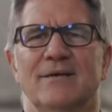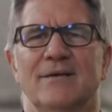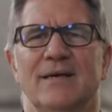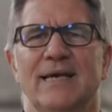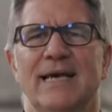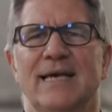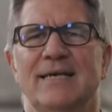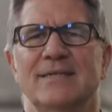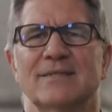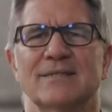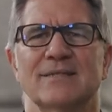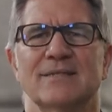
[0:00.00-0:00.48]

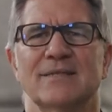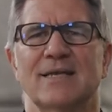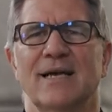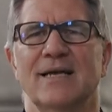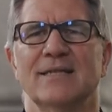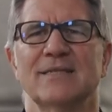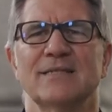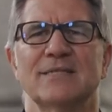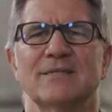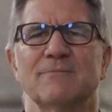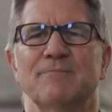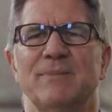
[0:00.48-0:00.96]
Er ist
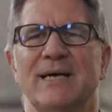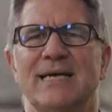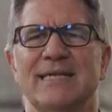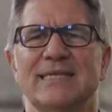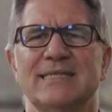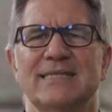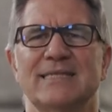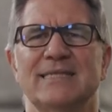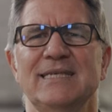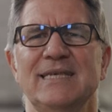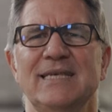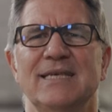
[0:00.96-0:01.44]
ganz bei
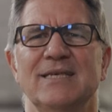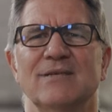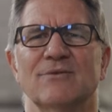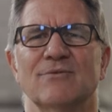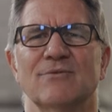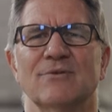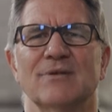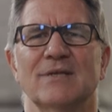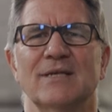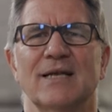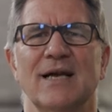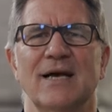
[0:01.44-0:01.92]
sich
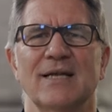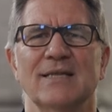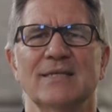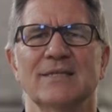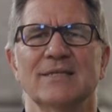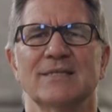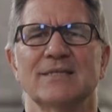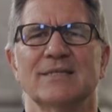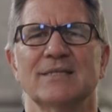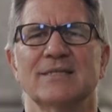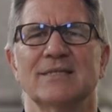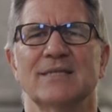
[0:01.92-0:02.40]
und
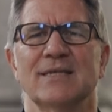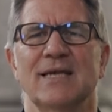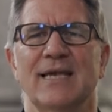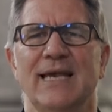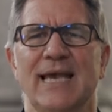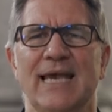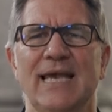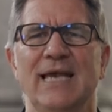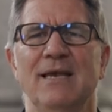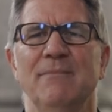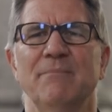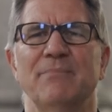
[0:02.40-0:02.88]
ganz
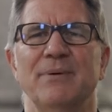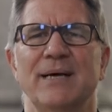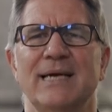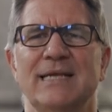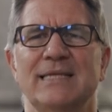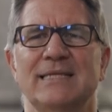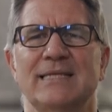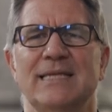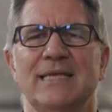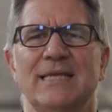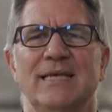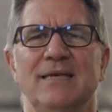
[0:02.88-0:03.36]
eng bei
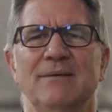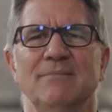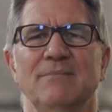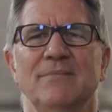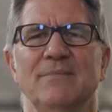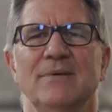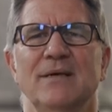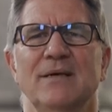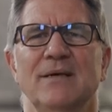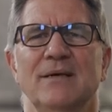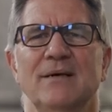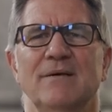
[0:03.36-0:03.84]

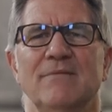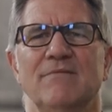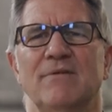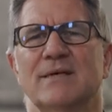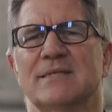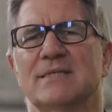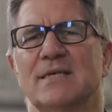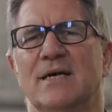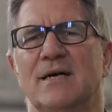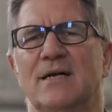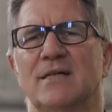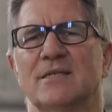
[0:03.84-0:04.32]
dem,
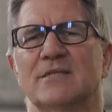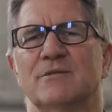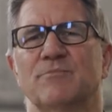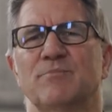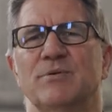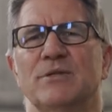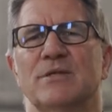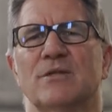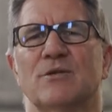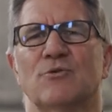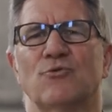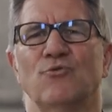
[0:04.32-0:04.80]
was er als
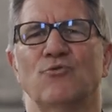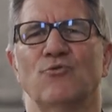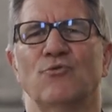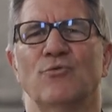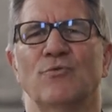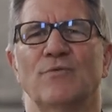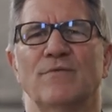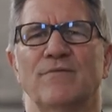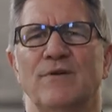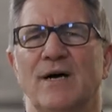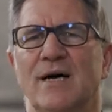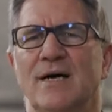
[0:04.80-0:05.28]

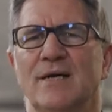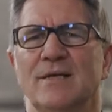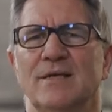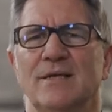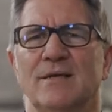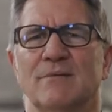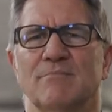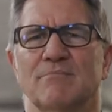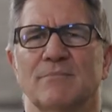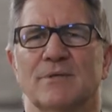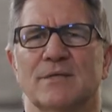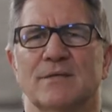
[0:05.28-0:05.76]
Bedrohung
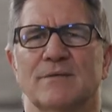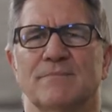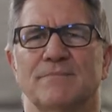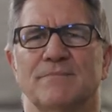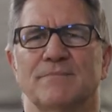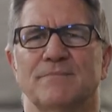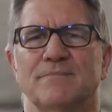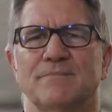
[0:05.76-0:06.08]
wahrnimmt.